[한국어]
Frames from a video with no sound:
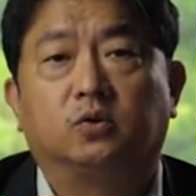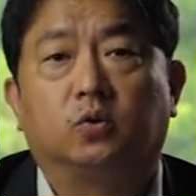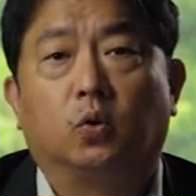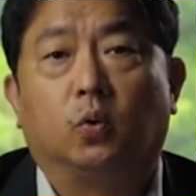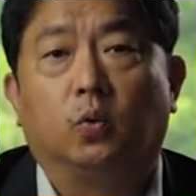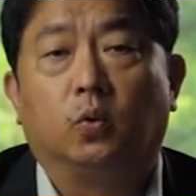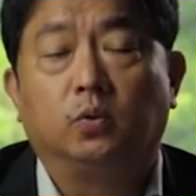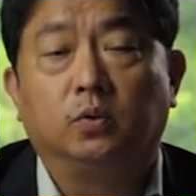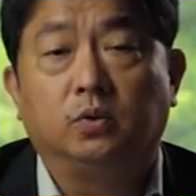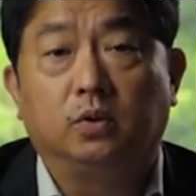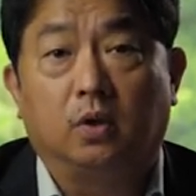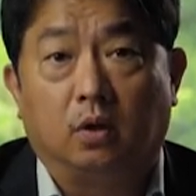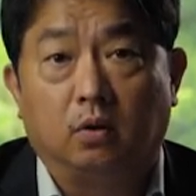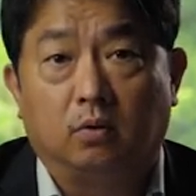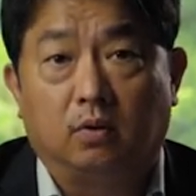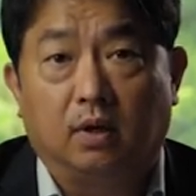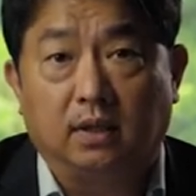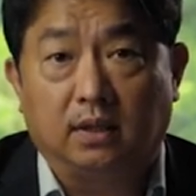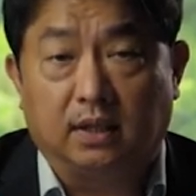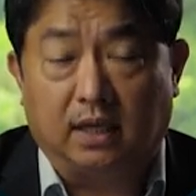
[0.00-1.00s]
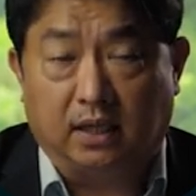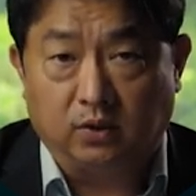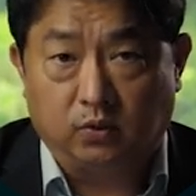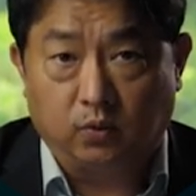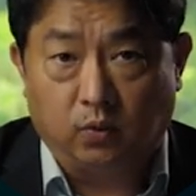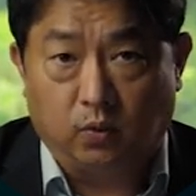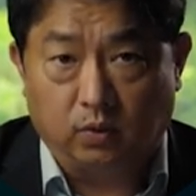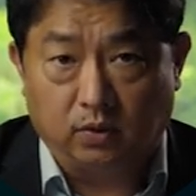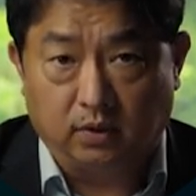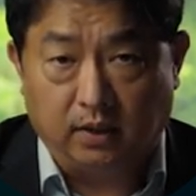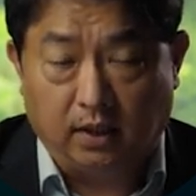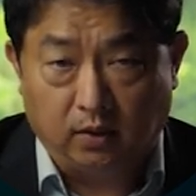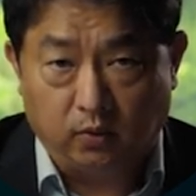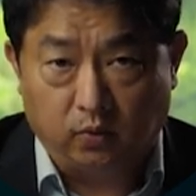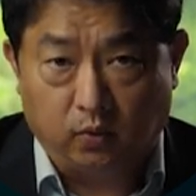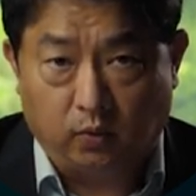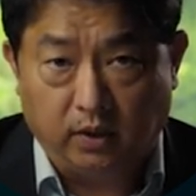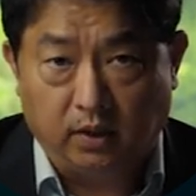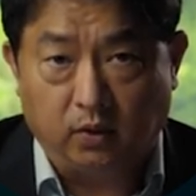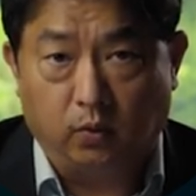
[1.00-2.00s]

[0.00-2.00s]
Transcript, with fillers: 좋은 결과를 가져오는 행동이